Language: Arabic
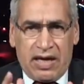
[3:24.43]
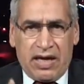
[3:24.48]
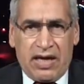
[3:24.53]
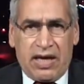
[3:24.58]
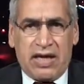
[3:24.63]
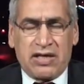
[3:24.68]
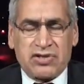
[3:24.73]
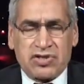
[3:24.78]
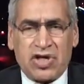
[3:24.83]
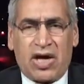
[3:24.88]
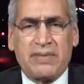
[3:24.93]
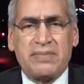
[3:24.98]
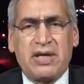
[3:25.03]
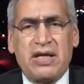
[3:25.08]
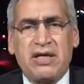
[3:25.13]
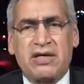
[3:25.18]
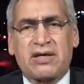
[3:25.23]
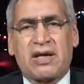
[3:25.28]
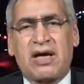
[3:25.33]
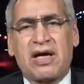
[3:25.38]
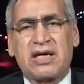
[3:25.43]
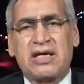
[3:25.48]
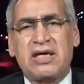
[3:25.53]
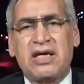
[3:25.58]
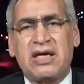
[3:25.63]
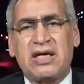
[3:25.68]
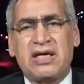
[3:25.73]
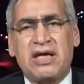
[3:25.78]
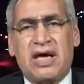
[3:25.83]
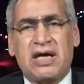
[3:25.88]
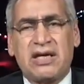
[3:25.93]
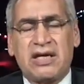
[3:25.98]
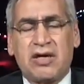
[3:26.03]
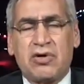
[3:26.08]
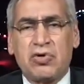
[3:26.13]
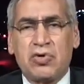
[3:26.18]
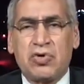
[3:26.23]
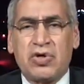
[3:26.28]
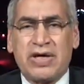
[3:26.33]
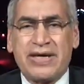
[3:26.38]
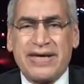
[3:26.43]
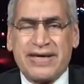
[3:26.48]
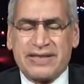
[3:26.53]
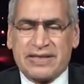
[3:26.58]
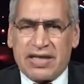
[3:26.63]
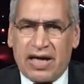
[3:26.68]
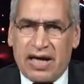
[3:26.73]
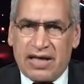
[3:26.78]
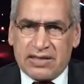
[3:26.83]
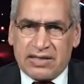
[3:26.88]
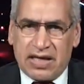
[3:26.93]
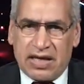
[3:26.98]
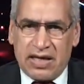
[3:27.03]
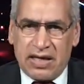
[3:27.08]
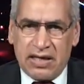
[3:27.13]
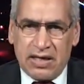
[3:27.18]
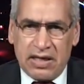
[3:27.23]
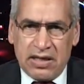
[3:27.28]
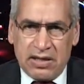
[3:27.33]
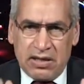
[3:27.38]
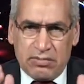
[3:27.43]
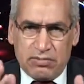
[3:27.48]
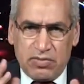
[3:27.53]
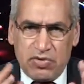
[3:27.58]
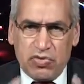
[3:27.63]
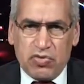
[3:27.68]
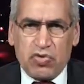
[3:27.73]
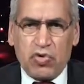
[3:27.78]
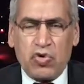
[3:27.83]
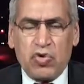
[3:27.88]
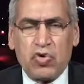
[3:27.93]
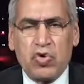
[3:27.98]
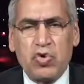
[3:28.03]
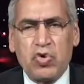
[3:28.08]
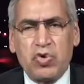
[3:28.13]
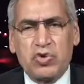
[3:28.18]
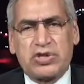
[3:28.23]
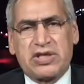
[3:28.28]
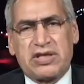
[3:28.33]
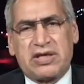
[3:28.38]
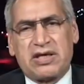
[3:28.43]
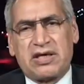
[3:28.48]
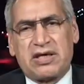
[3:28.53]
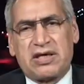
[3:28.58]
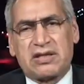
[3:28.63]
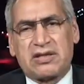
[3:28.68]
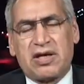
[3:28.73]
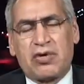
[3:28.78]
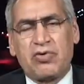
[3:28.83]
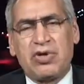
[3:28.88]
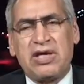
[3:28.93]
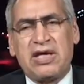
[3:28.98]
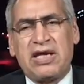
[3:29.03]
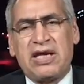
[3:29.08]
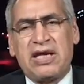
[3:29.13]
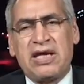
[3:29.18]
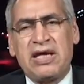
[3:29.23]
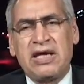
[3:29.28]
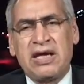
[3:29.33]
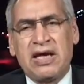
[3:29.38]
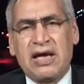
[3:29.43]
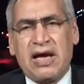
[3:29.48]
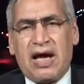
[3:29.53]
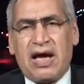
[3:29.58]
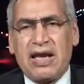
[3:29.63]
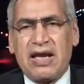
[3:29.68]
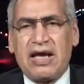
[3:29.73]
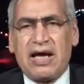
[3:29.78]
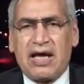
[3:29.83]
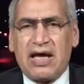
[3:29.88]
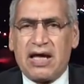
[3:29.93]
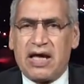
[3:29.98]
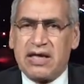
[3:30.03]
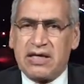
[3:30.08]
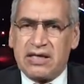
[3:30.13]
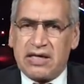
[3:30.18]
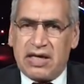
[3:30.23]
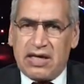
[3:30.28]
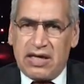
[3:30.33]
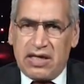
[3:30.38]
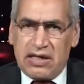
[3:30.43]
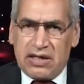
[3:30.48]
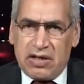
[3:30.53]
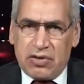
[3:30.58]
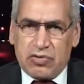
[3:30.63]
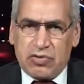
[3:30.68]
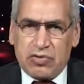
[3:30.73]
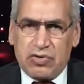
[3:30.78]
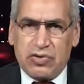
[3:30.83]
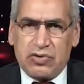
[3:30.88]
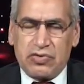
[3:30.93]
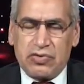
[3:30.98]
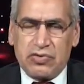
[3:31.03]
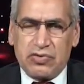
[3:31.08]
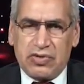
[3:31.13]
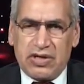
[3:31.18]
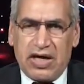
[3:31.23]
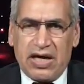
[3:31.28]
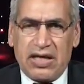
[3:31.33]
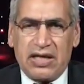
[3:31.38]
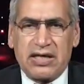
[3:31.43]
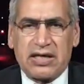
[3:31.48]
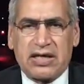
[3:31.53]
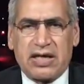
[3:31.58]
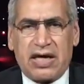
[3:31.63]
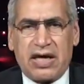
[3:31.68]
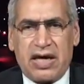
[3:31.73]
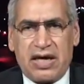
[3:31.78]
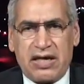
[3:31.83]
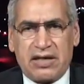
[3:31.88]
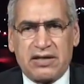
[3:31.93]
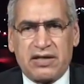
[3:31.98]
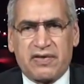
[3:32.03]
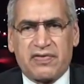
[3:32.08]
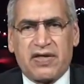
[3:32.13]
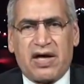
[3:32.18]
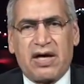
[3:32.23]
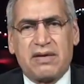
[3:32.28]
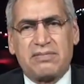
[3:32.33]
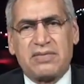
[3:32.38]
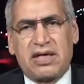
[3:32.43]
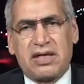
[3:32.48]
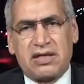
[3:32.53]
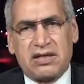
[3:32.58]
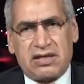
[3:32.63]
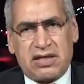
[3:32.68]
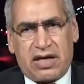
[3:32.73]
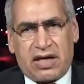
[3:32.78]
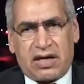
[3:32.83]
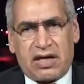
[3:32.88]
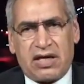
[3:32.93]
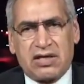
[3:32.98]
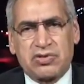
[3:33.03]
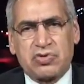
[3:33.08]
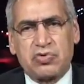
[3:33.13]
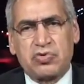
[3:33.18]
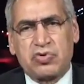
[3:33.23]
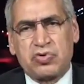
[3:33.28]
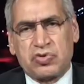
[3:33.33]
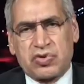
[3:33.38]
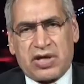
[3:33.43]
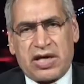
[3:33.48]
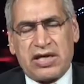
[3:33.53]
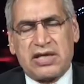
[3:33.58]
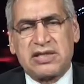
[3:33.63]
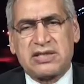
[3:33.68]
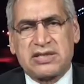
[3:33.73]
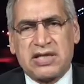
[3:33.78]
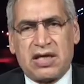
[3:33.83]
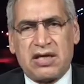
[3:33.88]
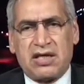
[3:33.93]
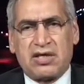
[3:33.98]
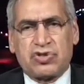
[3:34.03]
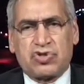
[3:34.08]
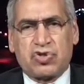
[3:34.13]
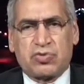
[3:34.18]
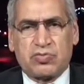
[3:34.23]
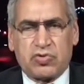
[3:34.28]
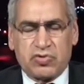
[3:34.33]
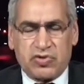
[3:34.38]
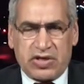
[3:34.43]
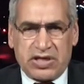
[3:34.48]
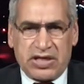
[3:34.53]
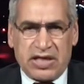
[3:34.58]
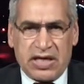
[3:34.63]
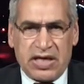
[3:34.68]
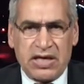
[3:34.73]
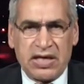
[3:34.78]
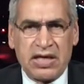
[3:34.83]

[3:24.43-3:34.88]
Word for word: الشعب العراقي لانه اعتاد منذ عهود طويله على ان يكون هنالك نظاما يراسه رئيسا للجمهوريه.